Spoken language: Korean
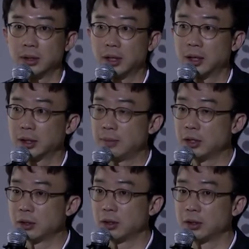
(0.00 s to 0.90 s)
왔다 갔다
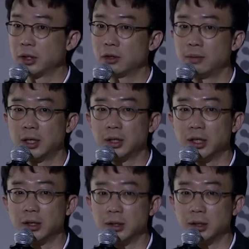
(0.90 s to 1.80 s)
하면서
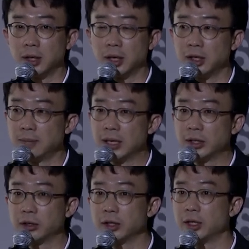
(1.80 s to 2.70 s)
실리콘밸리에 대한
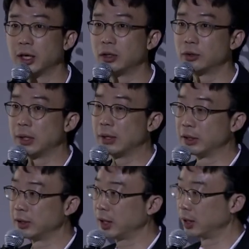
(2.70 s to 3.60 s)
일반적인 얘기를 좀
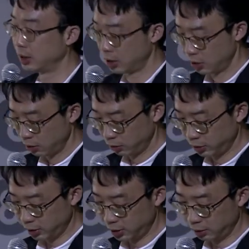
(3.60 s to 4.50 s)
해왔는데
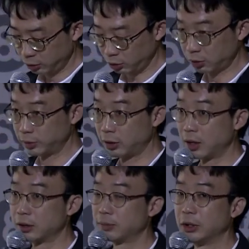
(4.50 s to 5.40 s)
오늘은 조금
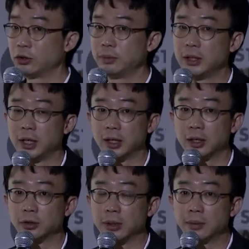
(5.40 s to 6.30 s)
들어가서 B2B
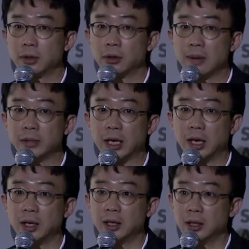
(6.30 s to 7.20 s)
얘기를 좀 해보려고
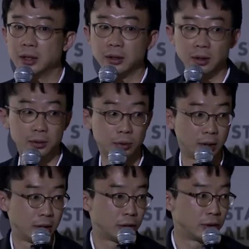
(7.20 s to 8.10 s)
합니다. 그래서
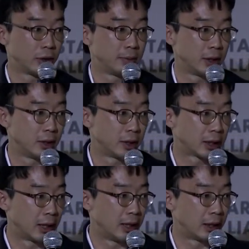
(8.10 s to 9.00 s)
우리 이준호님이 이제
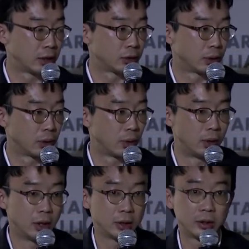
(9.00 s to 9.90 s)
잘 얘기해
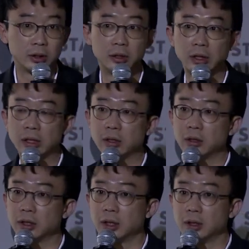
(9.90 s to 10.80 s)
주셨고 또그거
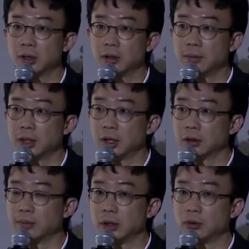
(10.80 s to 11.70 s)
이어서 이제 실리콘밸리
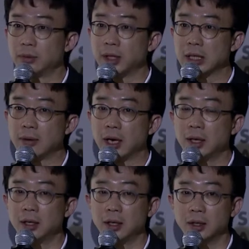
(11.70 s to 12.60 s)
어떤 B2B의
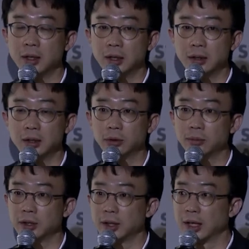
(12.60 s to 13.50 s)
상황을
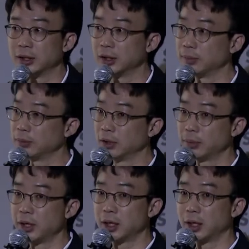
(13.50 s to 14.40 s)
좀 이제 같이
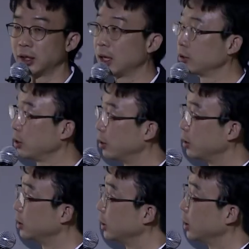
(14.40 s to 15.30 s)
편하게 얘기를 하고요.